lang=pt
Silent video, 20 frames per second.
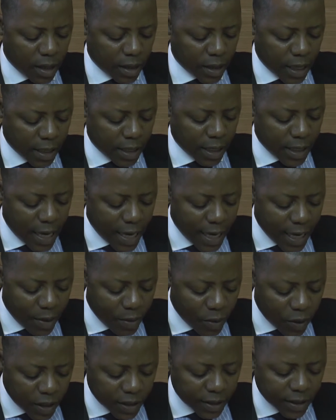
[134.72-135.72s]
trata da
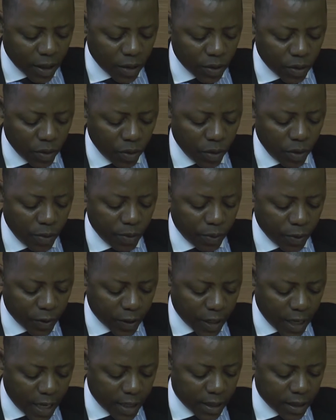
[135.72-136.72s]
elaboração de um
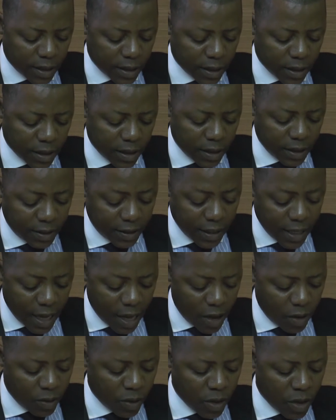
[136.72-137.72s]
importante, e se
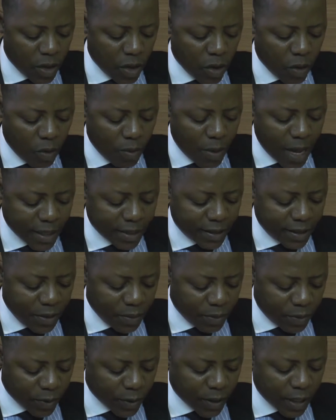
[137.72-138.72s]
não o mais
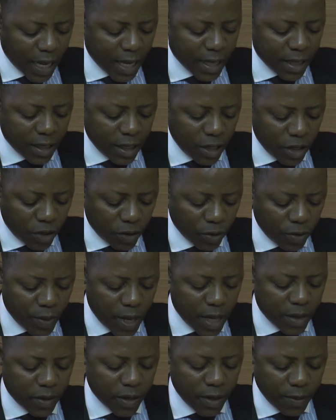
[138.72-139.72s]
importante
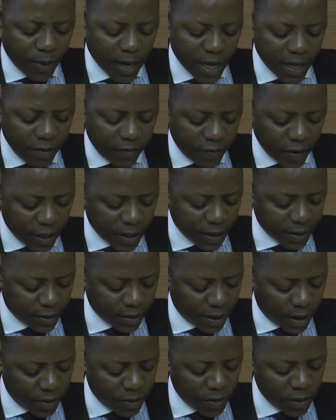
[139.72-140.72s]
instrumento de
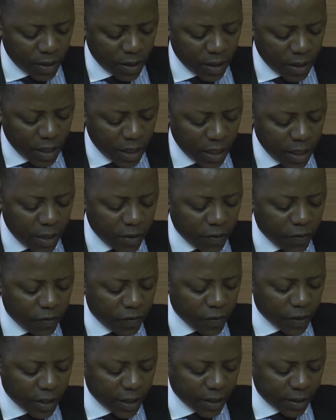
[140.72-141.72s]
planificação e de
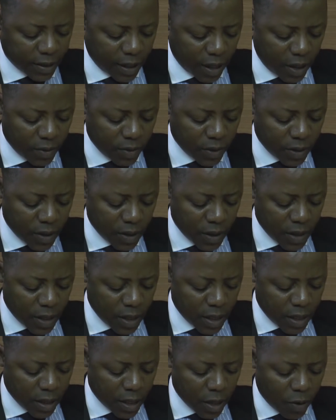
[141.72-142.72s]
governação
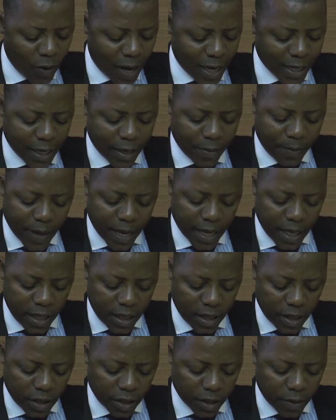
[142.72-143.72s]
que qualquer
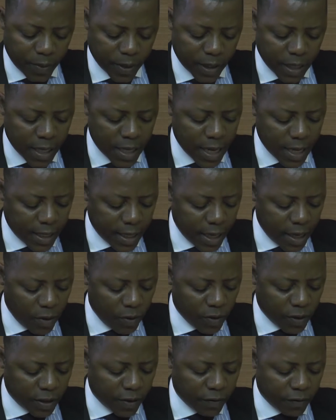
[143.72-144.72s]
país que pretenda ter
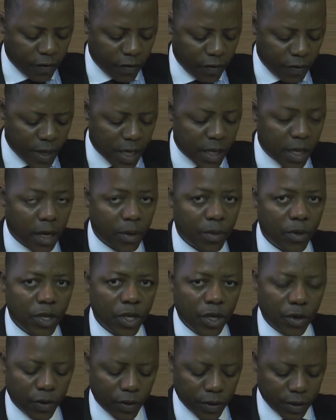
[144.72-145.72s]
um desenvolvimento
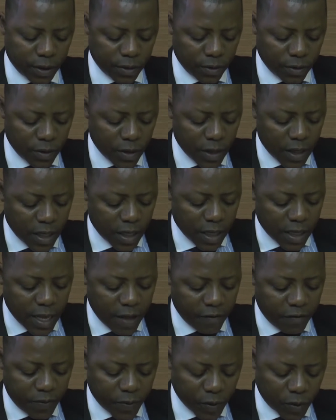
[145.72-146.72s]
harmonioso
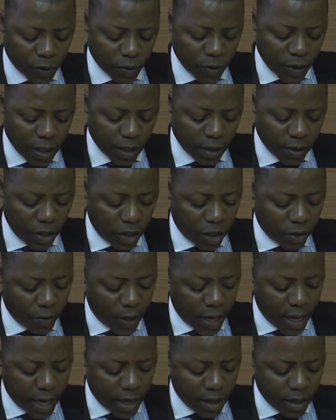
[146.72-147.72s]
deve possuir, isto
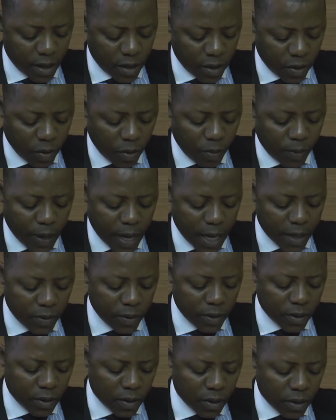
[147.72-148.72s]
é, o
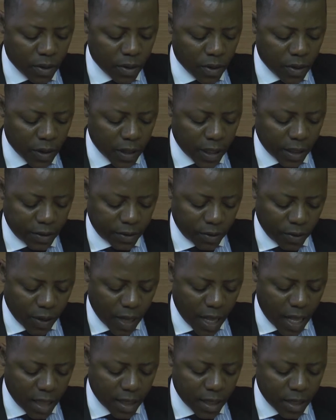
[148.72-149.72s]
Plano
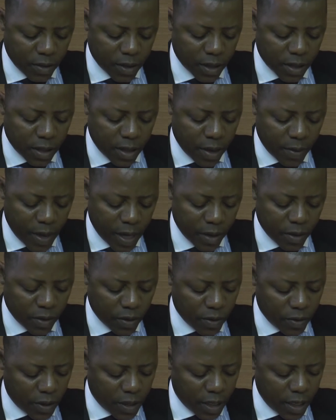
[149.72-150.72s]
Nacional de Ordenamento
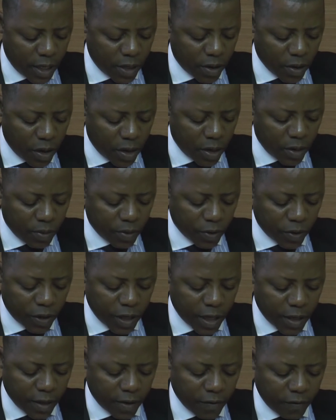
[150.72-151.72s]
do Território,
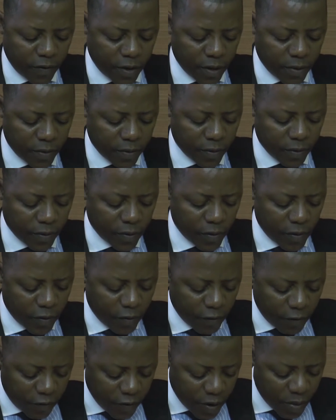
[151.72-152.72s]
projeto que
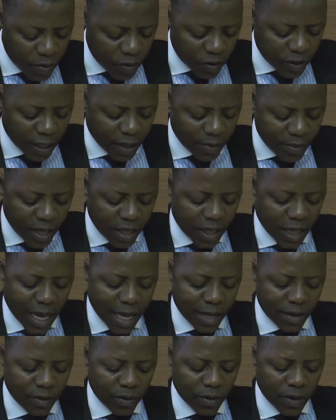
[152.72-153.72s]
vimos
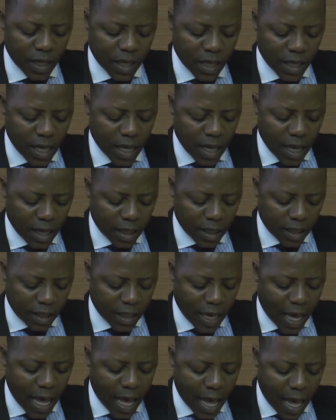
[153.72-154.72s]
almejado
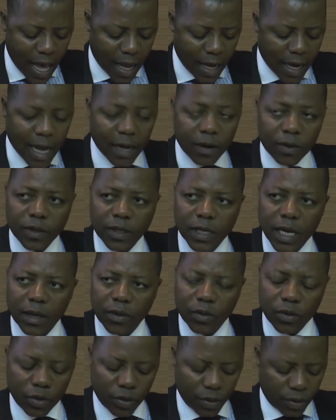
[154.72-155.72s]
já há largos
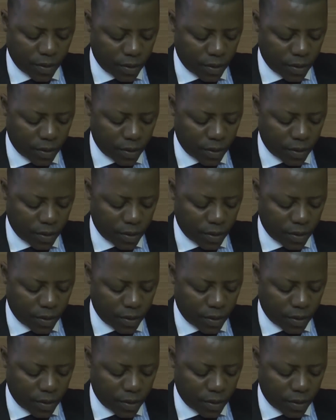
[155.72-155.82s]
anos.